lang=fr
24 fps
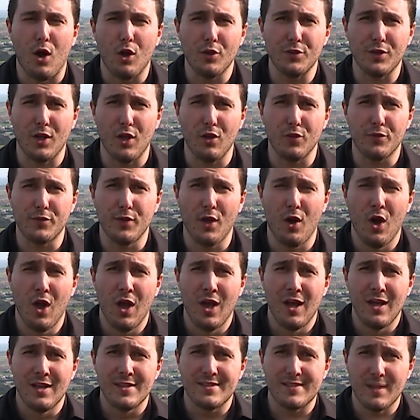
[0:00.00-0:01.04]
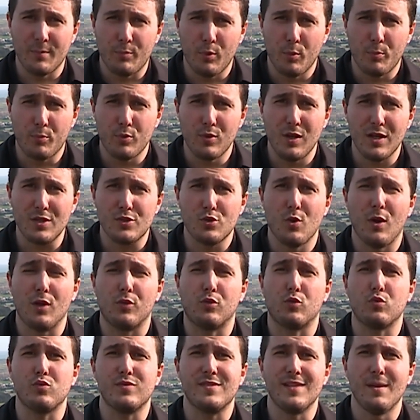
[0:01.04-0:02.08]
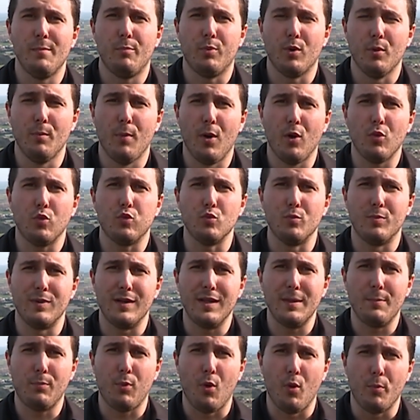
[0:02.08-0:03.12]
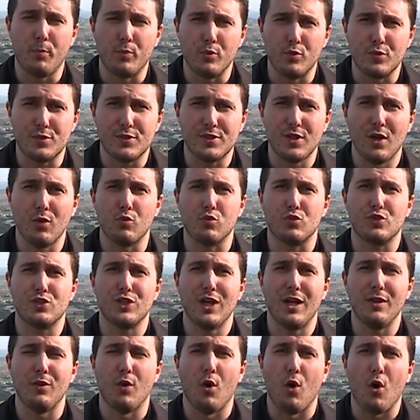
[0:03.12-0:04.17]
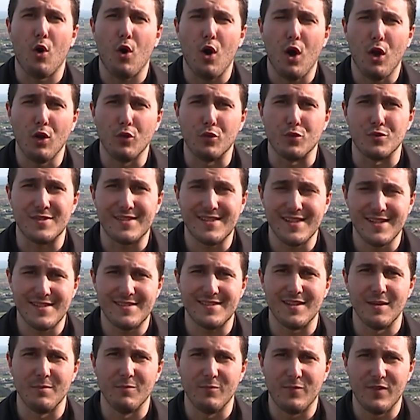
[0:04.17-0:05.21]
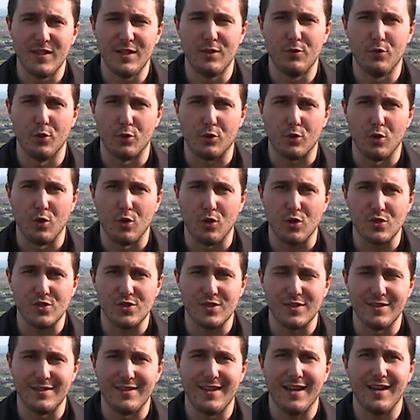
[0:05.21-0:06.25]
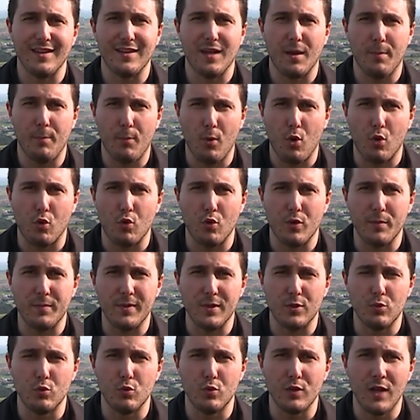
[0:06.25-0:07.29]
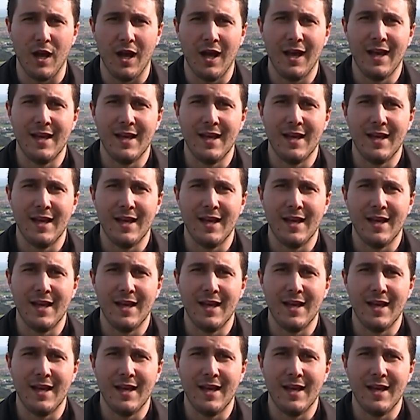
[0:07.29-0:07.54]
En 30 ans, sa population a tout simplement doublé, propulsant Luchana au rang de 7e ville de Corse. Derrière Borgo et Bigouille,